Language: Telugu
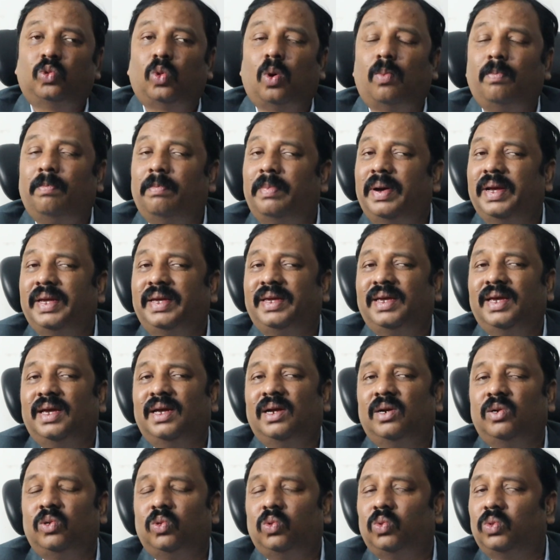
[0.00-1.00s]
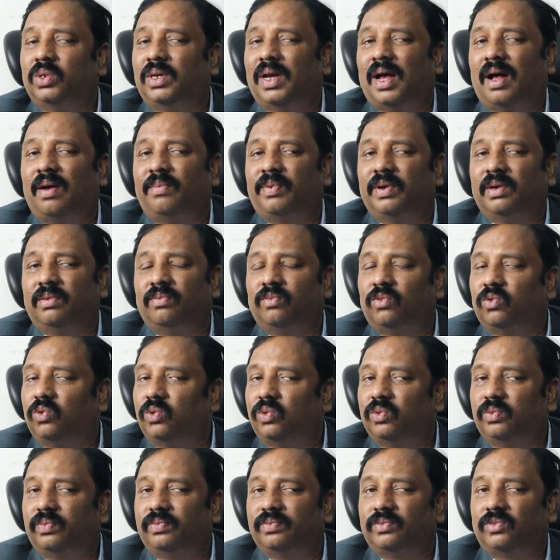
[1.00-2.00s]
తొంభై ఏడు యాభై
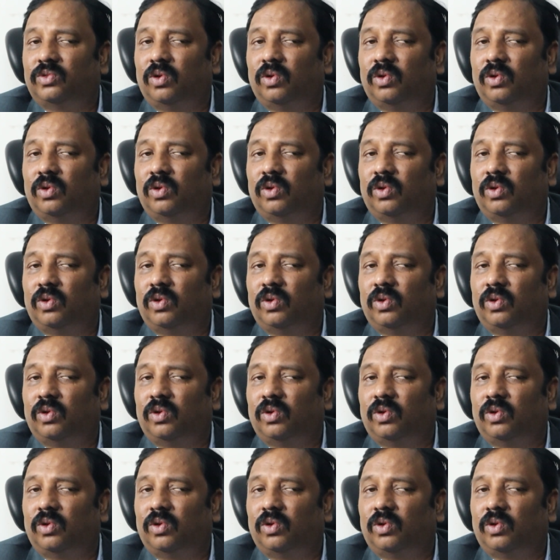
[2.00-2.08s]
మూడు